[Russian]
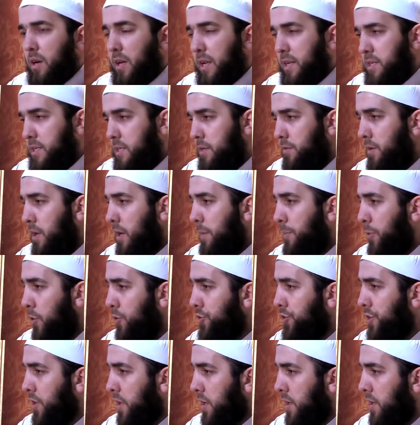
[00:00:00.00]
Красивый
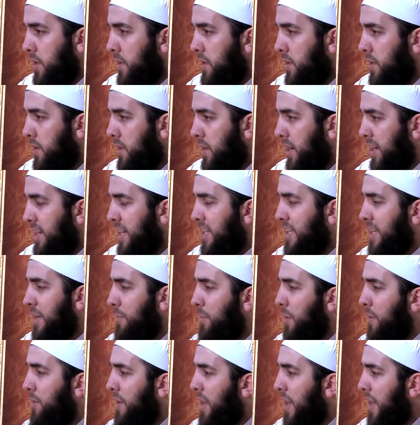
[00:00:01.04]
почерк, она
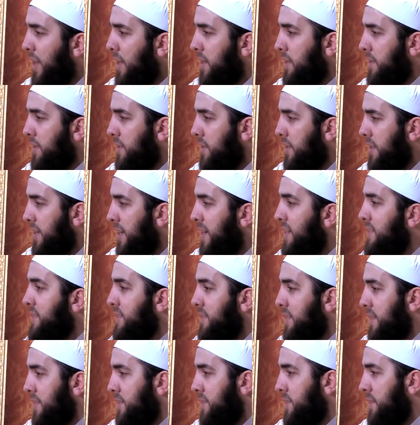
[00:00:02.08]
добавляет
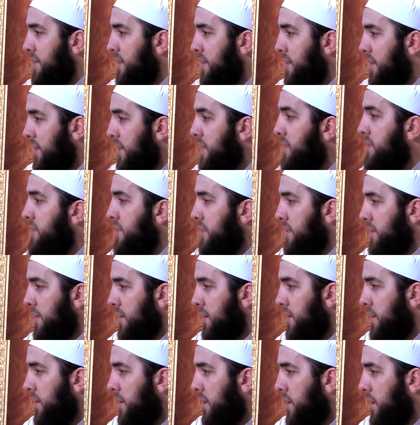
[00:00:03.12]
ясность
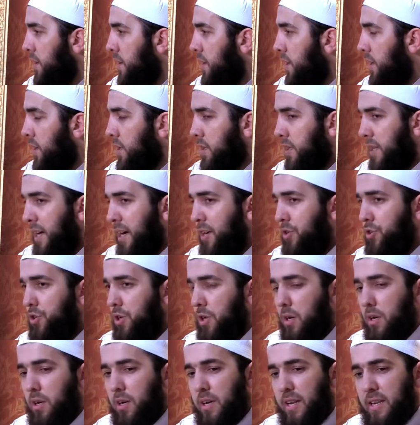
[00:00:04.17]
истине.
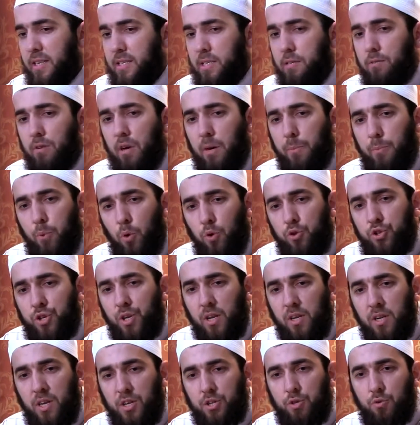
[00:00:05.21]
Также красивый
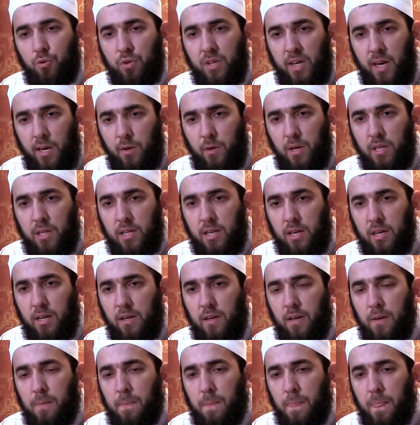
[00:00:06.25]
почерк нашего даавата –
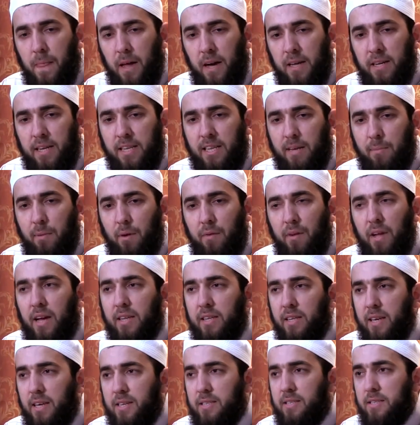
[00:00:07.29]
она
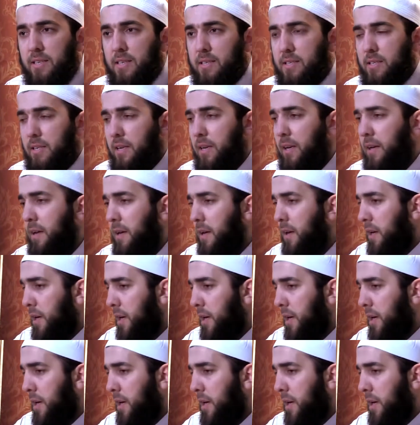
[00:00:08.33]
добавляет ясности